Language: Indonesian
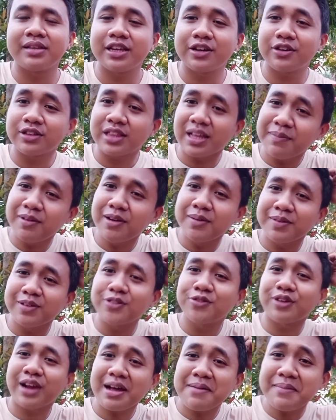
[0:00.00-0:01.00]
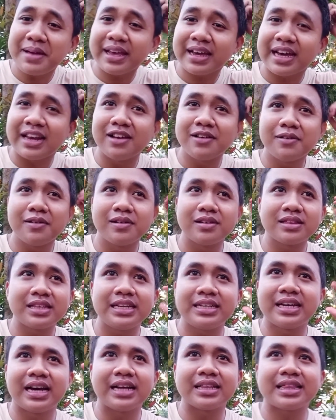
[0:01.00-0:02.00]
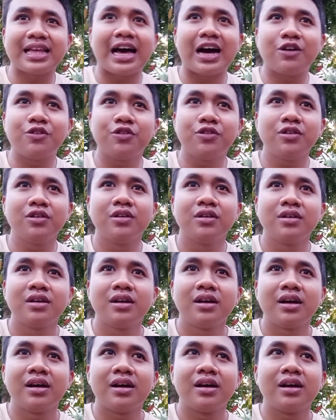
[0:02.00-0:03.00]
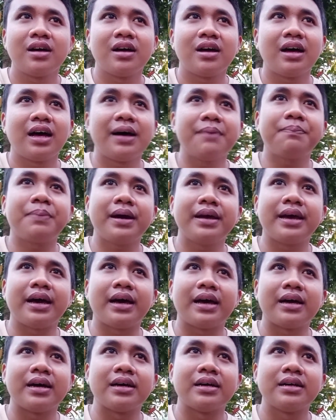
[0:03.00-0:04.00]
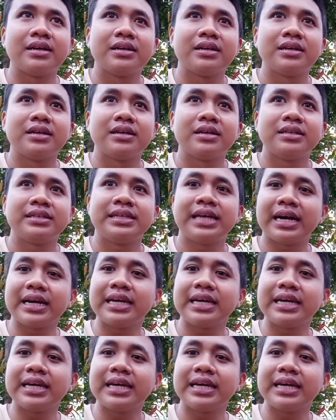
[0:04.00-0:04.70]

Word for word: di kota belum tentu ramai kalau tidak tahu apa ya yang